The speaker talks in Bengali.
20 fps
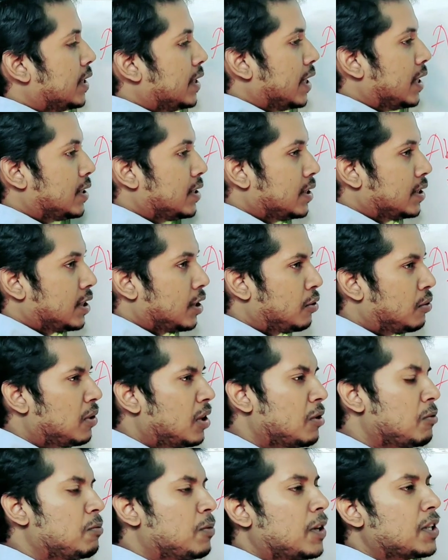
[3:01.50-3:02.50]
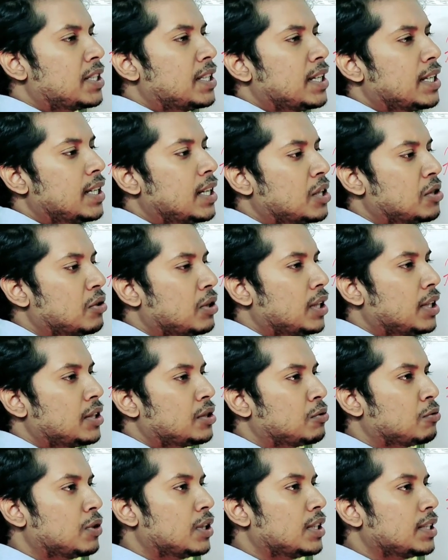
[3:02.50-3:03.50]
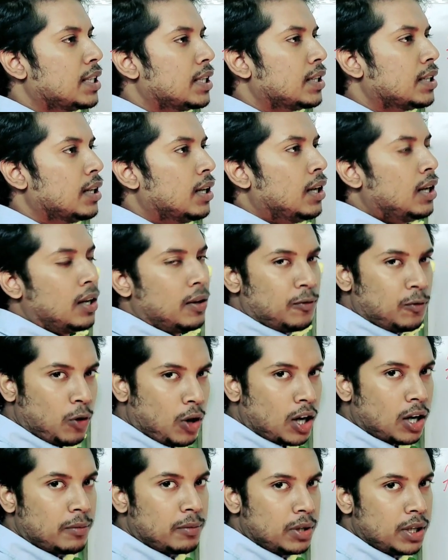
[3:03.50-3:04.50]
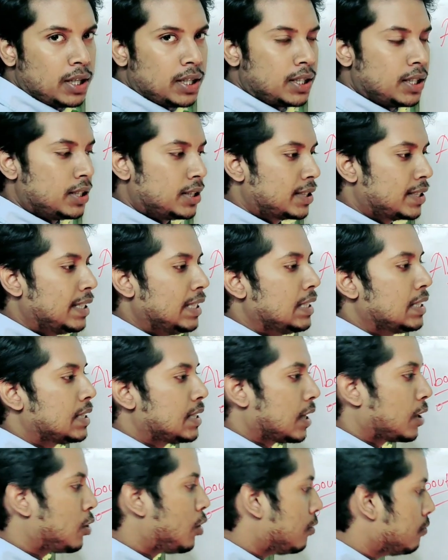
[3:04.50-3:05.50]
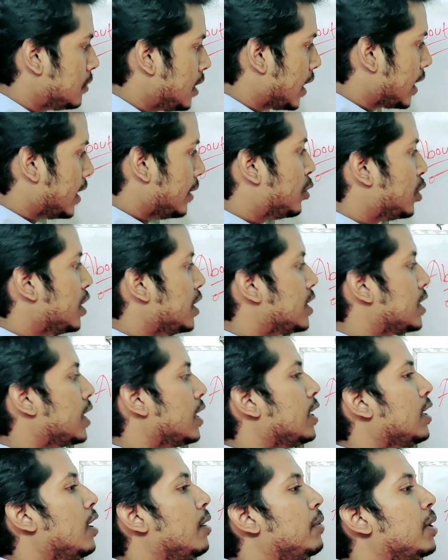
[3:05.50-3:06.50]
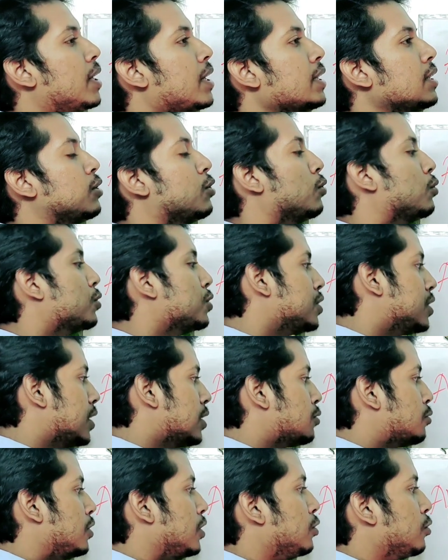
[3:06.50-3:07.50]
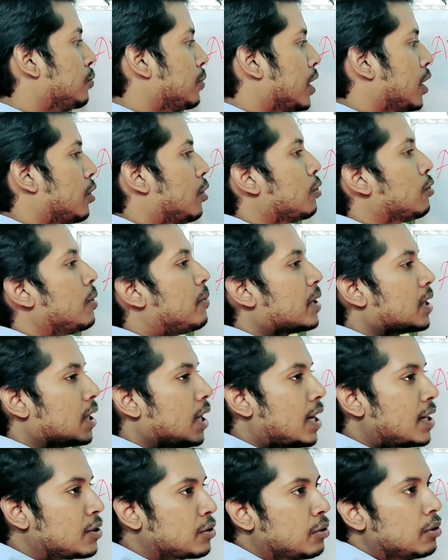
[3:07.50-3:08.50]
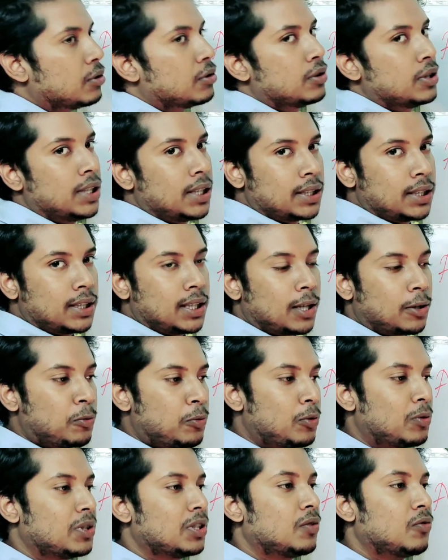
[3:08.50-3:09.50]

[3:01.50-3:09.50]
দেওয়ার চেষ্টা করবো কারণ ফার্স্ট ইয়ারে আসলে স্টুডেন্টদের ভোকাবুলারি স্কিলসটা কম থাকে এবং ইনশাল্লাহ আমার এই কোর্সটা যদি তোমরা করো আমার ক্লাসগুলো যদি দেখতে থাকো তোমাদের